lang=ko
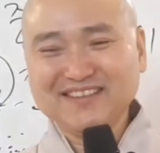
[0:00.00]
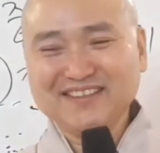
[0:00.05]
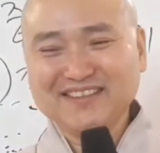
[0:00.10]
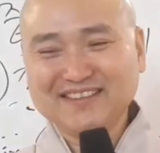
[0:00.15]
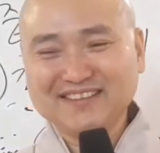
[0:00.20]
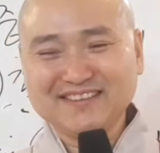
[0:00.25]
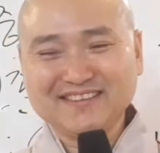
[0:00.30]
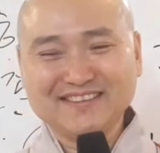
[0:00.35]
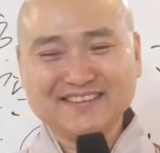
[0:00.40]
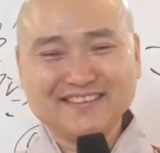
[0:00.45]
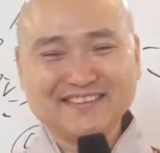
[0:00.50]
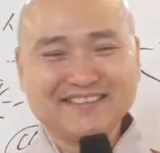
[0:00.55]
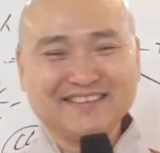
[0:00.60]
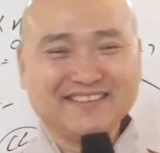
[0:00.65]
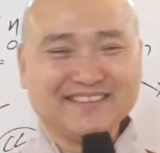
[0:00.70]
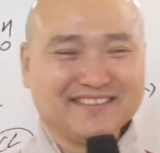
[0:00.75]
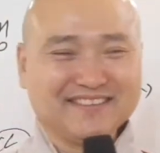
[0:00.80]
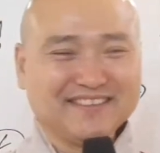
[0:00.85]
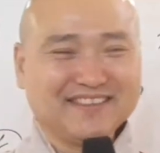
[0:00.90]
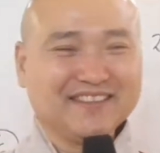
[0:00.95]
어,
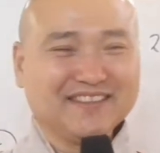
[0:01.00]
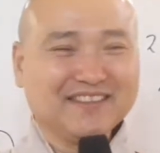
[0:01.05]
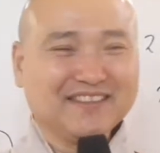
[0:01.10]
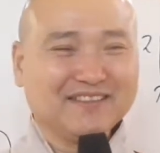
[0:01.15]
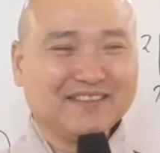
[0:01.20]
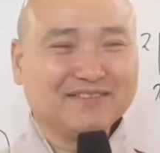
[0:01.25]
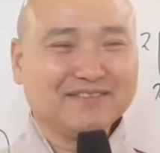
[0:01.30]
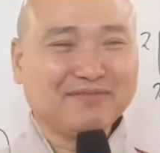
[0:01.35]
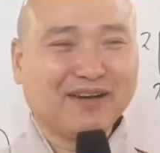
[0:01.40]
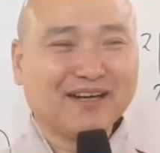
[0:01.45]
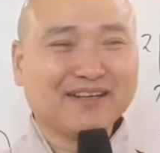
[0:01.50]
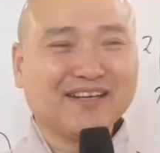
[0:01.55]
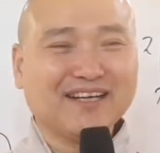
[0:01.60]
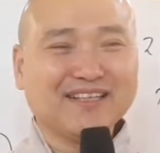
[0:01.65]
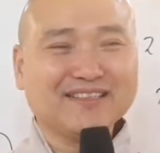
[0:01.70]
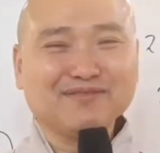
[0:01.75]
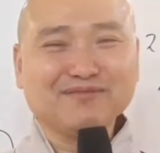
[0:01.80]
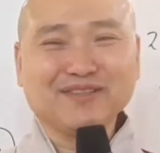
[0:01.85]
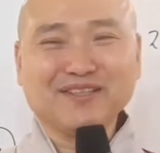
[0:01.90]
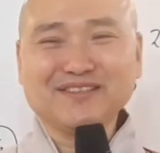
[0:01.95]

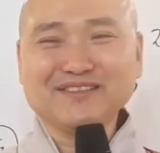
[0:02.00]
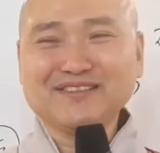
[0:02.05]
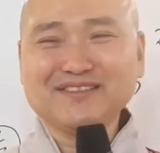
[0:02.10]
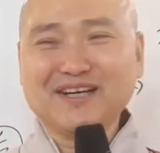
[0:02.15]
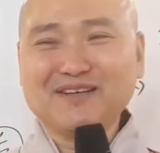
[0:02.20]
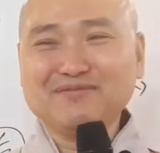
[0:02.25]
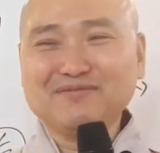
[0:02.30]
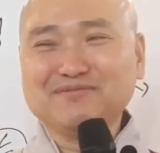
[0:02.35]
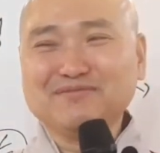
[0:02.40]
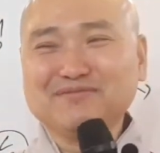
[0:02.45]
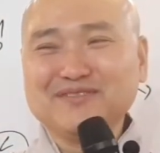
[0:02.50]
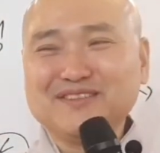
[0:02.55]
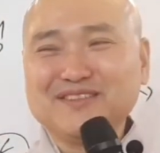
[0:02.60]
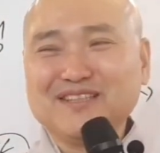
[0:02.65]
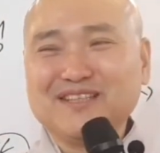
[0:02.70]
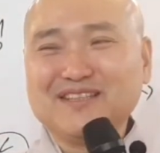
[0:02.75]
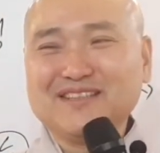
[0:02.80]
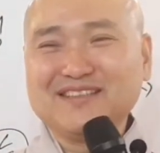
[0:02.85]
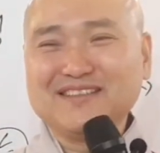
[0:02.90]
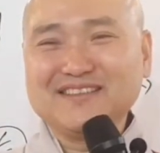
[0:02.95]
망가지면 참 이제
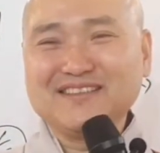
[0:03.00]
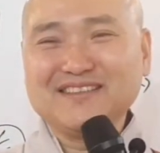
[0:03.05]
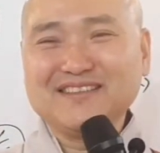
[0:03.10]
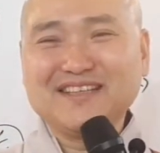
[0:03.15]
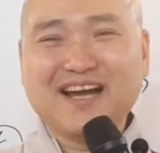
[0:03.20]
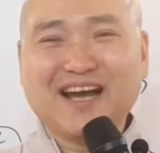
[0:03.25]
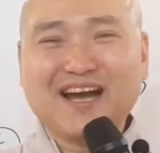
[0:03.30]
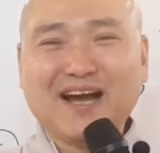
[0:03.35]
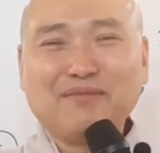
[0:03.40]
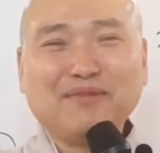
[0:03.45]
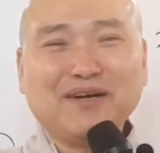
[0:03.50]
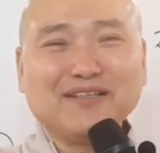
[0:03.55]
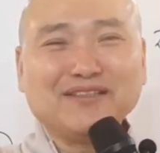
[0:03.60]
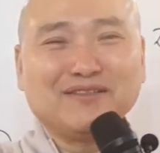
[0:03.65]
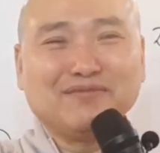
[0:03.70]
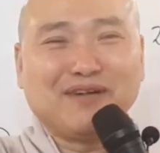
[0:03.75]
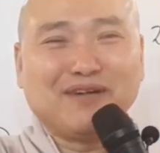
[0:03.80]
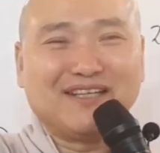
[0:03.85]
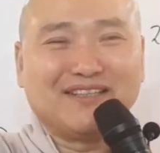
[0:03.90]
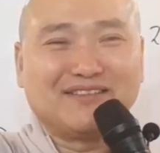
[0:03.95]
이렇게
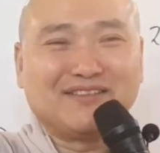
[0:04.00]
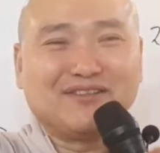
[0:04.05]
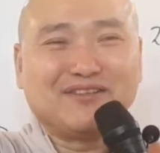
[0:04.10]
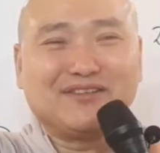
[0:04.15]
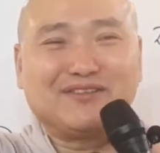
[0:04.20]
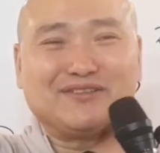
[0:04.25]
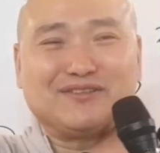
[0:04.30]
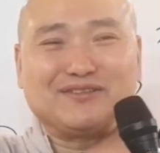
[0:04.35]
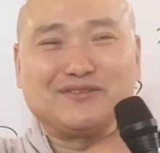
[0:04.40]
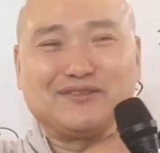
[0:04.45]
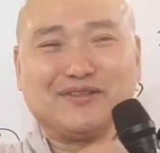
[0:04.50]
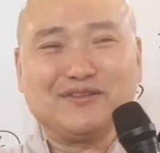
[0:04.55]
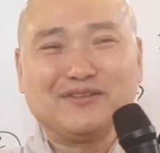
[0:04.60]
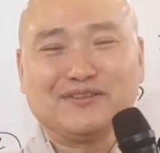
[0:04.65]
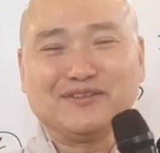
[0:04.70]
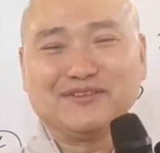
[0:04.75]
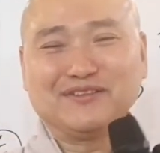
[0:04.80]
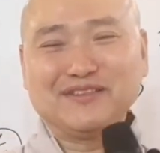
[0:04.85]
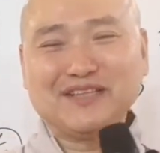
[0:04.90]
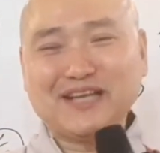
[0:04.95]
암만이 많이 떨어지고요.
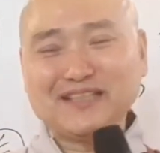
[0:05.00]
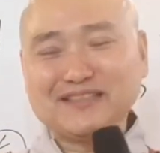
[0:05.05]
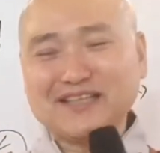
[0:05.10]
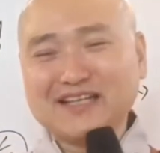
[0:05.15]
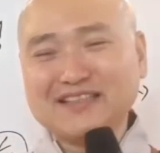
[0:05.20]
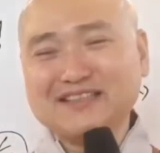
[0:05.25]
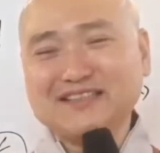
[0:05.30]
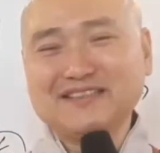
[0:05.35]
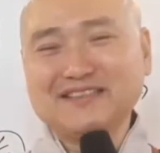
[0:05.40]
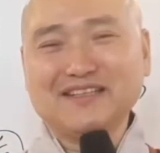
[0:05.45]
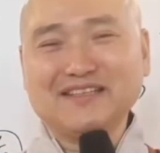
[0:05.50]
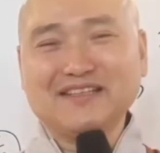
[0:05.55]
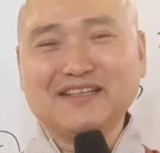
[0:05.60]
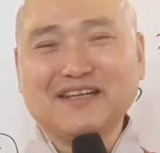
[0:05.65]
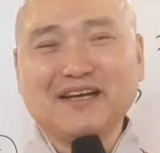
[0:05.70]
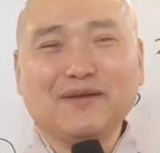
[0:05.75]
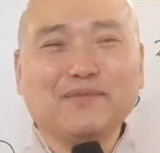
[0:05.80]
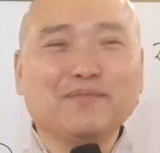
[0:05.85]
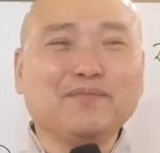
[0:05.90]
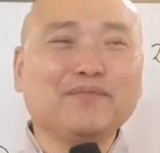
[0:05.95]
나 자신에
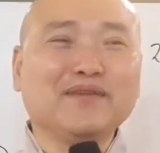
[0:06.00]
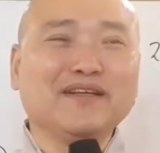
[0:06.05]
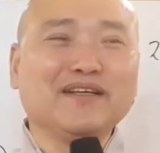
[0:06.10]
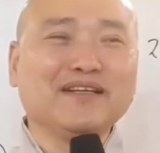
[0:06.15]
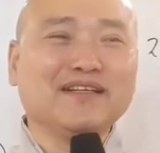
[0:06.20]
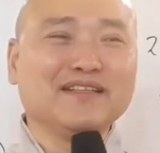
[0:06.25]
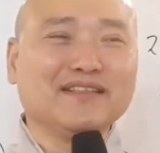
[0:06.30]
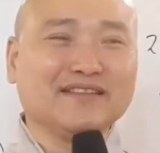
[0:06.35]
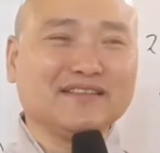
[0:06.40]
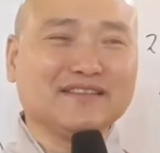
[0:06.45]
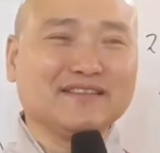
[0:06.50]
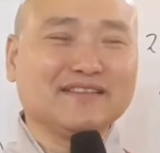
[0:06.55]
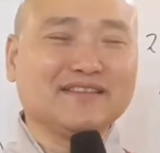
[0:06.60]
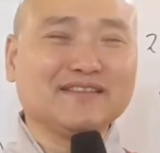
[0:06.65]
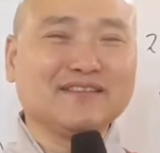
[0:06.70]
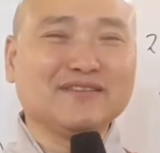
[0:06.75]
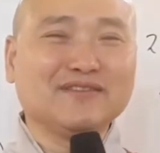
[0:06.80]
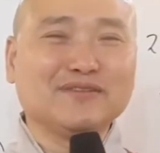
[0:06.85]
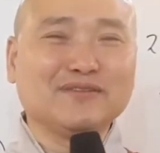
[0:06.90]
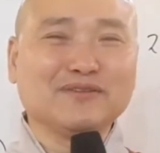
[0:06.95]
대한
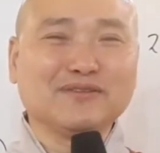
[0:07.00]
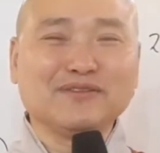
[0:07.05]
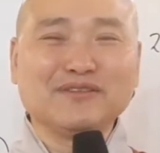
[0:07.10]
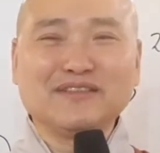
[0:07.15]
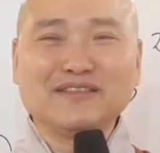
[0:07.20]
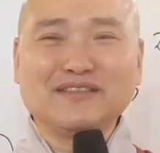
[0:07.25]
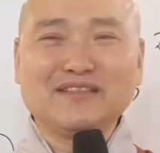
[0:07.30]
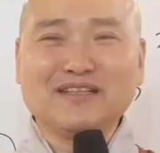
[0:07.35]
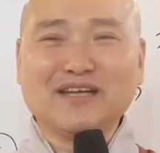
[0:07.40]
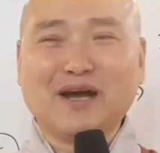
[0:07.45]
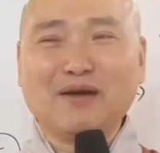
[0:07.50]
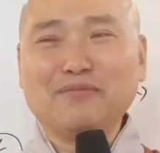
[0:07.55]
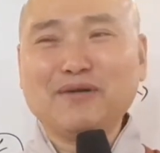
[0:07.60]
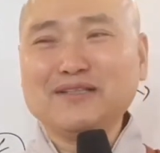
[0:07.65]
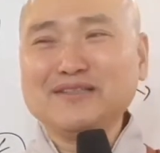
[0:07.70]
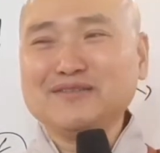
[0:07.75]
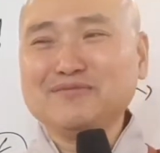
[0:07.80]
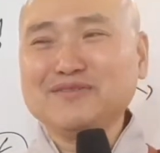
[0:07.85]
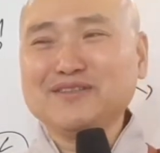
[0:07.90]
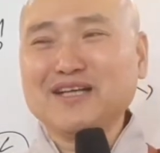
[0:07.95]
스스로 이렇게
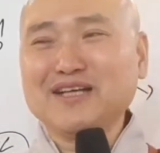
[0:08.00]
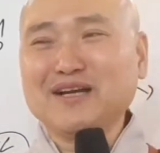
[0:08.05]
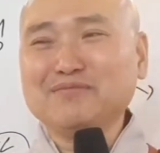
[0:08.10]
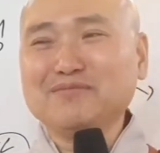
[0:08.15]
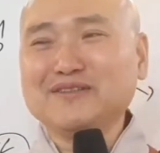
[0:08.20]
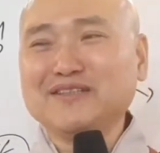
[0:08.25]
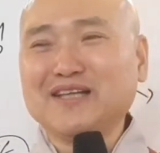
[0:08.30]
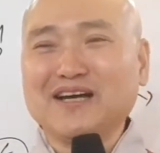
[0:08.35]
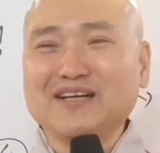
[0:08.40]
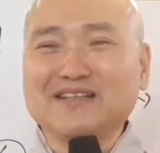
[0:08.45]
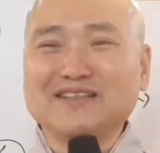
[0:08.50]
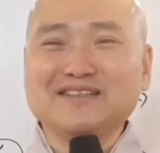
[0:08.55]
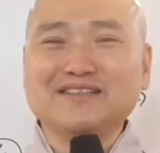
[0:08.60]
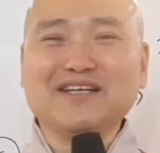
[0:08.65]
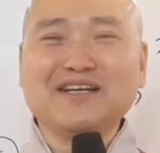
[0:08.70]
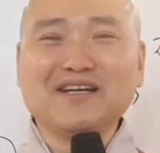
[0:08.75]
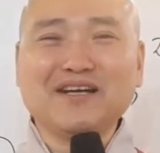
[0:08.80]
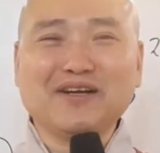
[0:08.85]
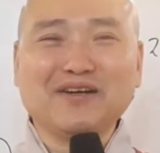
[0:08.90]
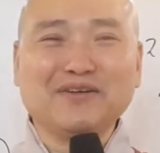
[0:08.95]
암만심이 사람들 다
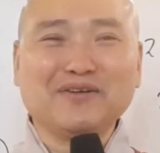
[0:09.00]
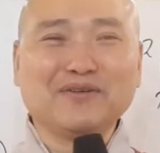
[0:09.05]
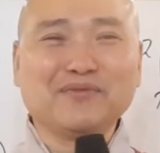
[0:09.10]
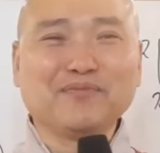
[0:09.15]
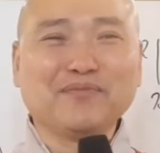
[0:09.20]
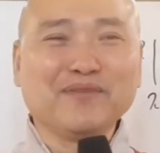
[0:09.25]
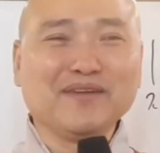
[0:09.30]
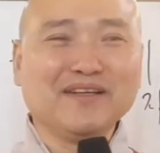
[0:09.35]
크잖아요.